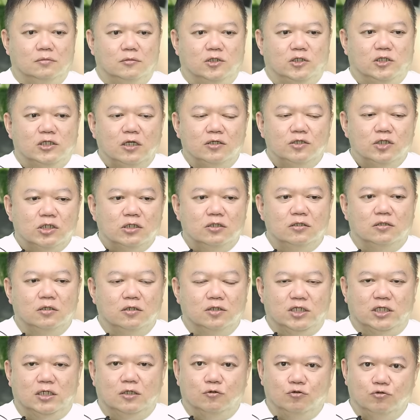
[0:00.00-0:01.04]
正式的
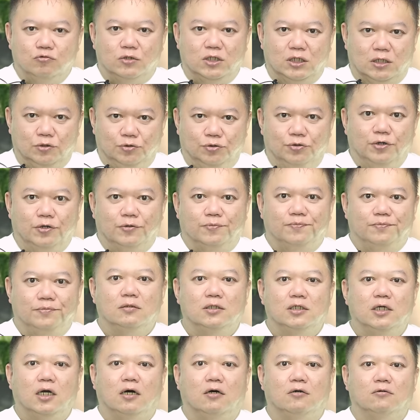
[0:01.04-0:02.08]
进入乙月
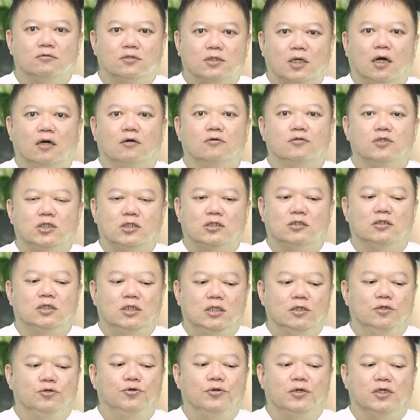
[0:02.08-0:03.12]
要到十
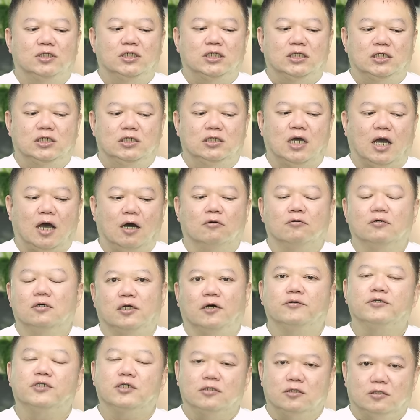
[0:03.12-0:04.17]
一月七号才
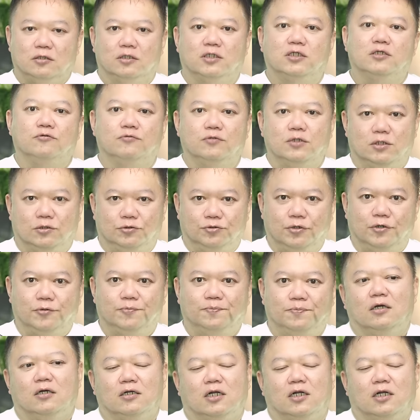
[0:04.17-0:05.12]
会正式进入乙月。